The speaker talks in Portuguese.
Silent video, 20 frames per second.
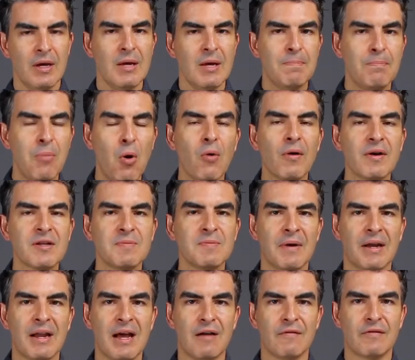Em poucas
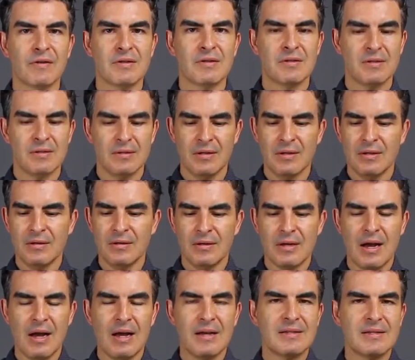palavras,
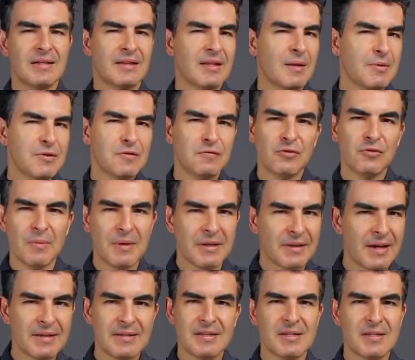as etapas
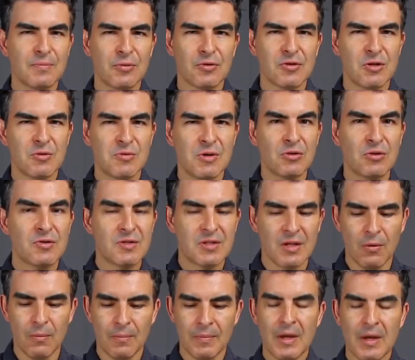fundamentais desse procedimento
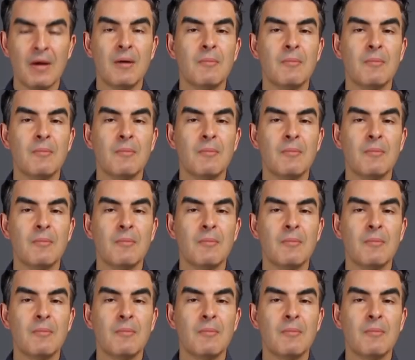são: